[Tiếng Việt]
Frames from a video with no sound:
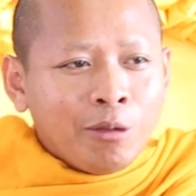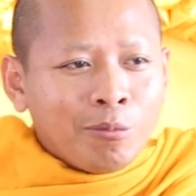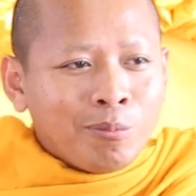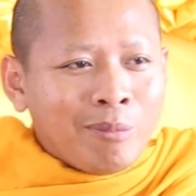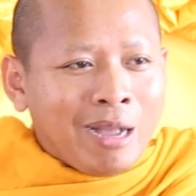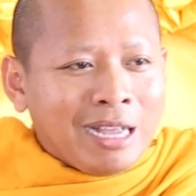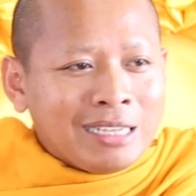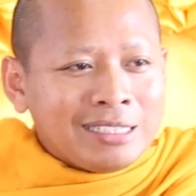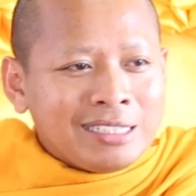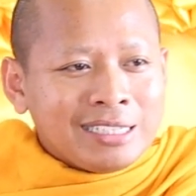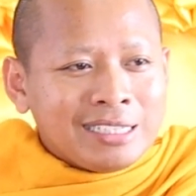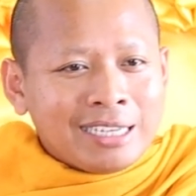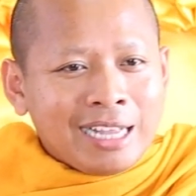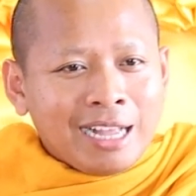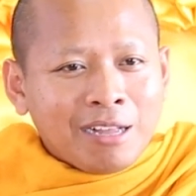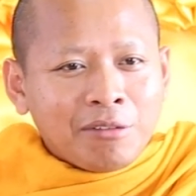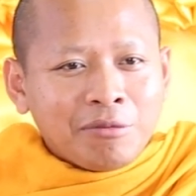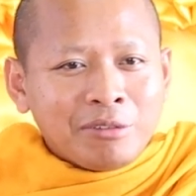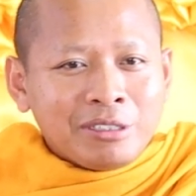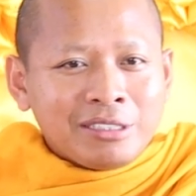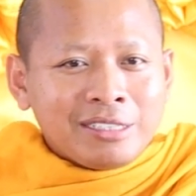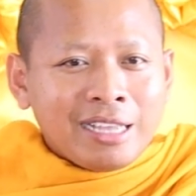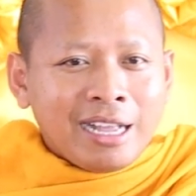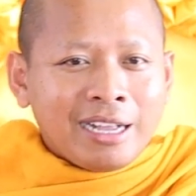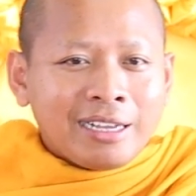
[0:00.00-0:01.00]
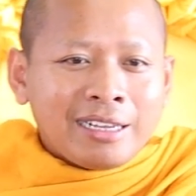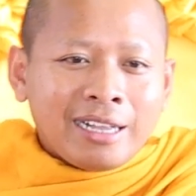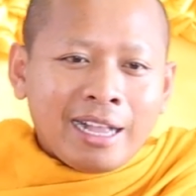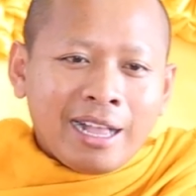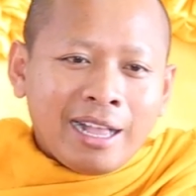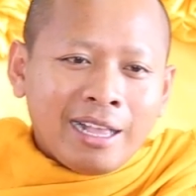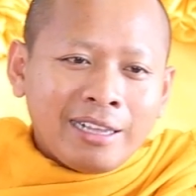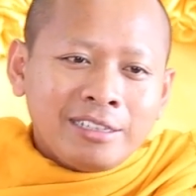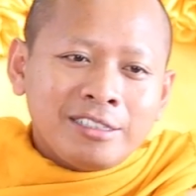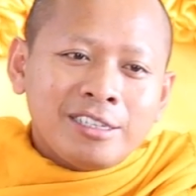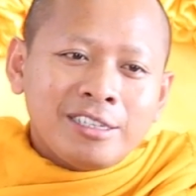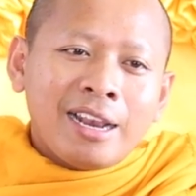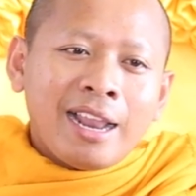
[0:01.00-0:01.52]
ba sợi cao visa
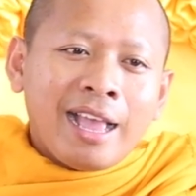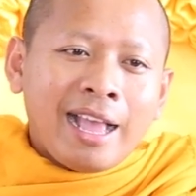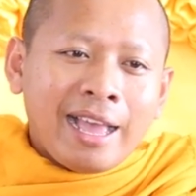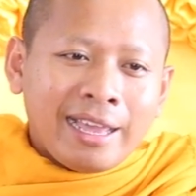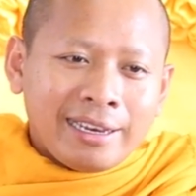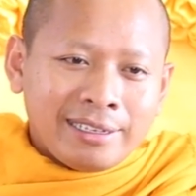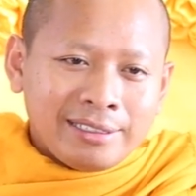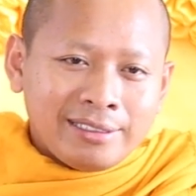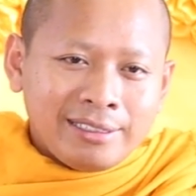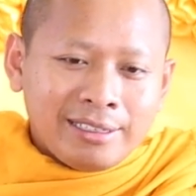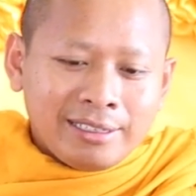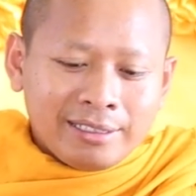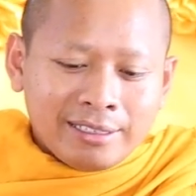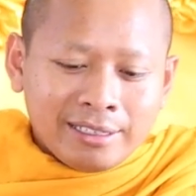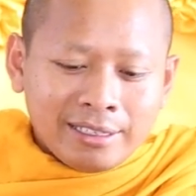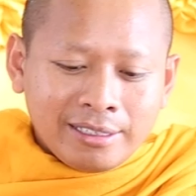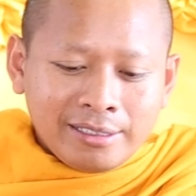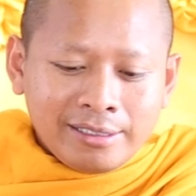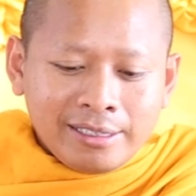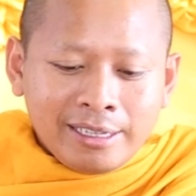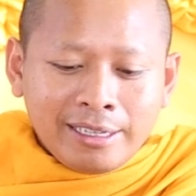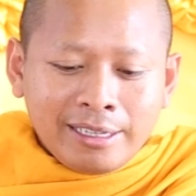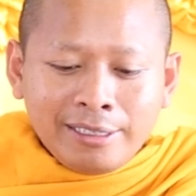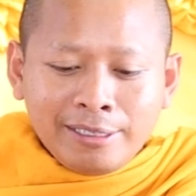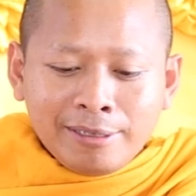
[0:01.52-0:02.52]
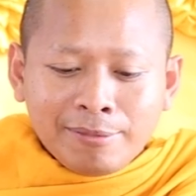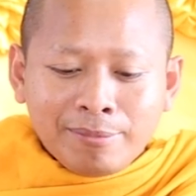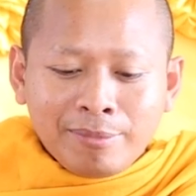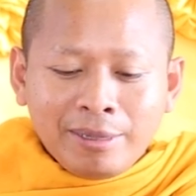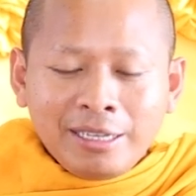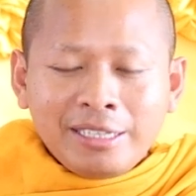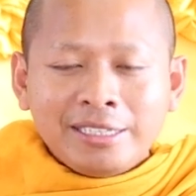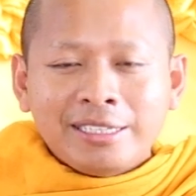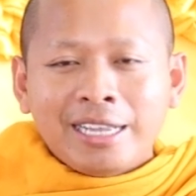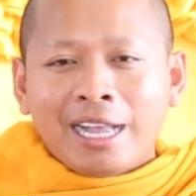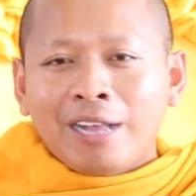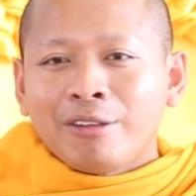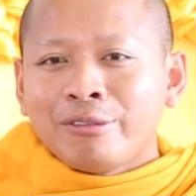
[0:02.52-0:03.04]
khá slap chẳng dây
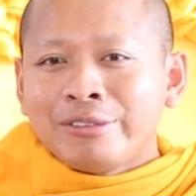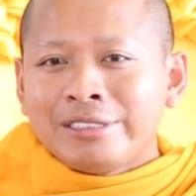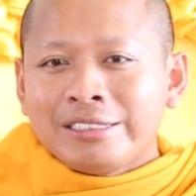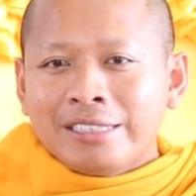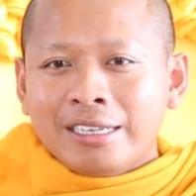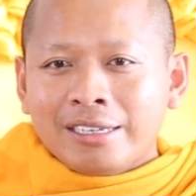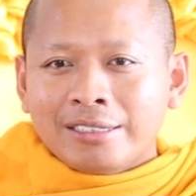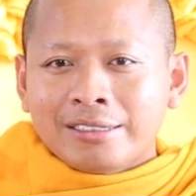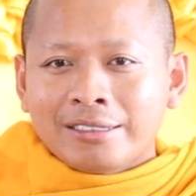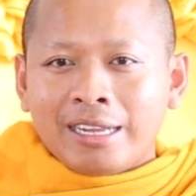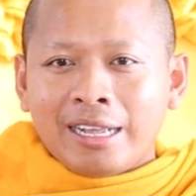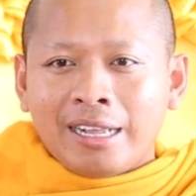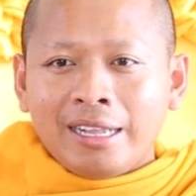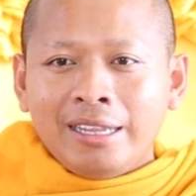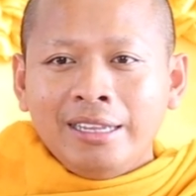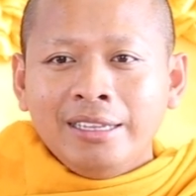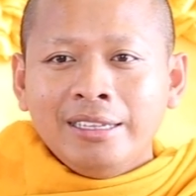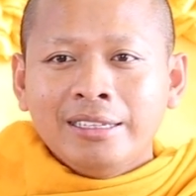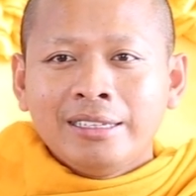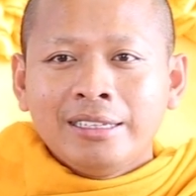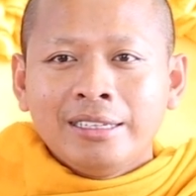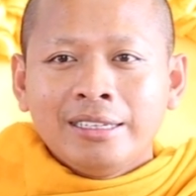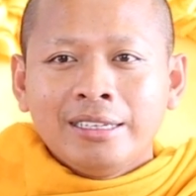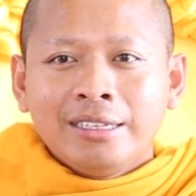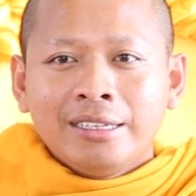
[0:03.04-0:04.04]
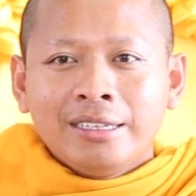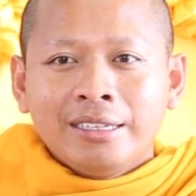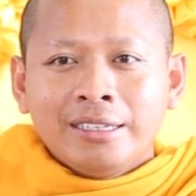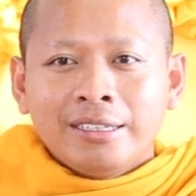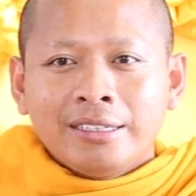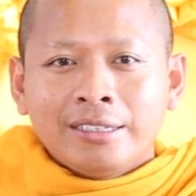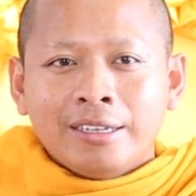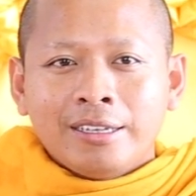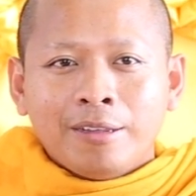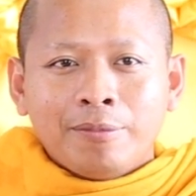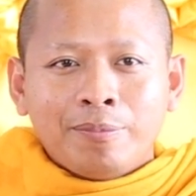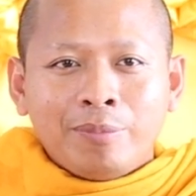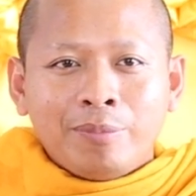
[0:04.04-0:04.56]
mấy trao chẳng đấy là